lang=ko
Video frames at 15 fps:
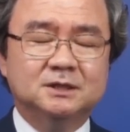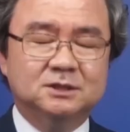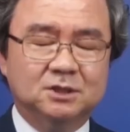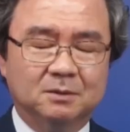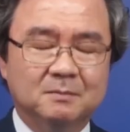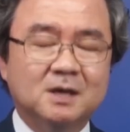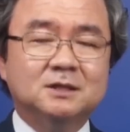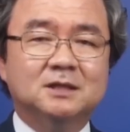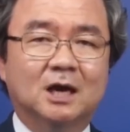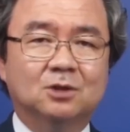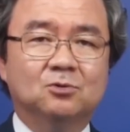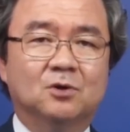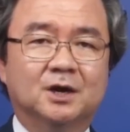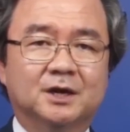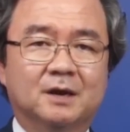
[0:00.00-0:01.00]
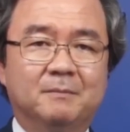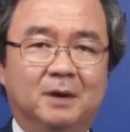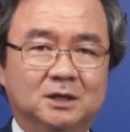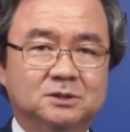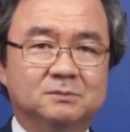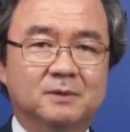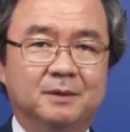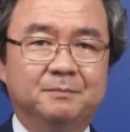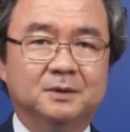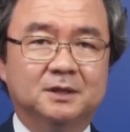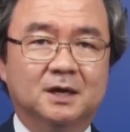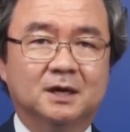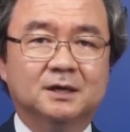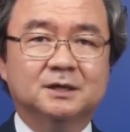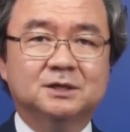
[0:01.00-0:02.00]
정말 단호하게
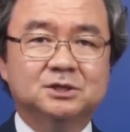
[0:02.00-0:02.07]
말씀합니다.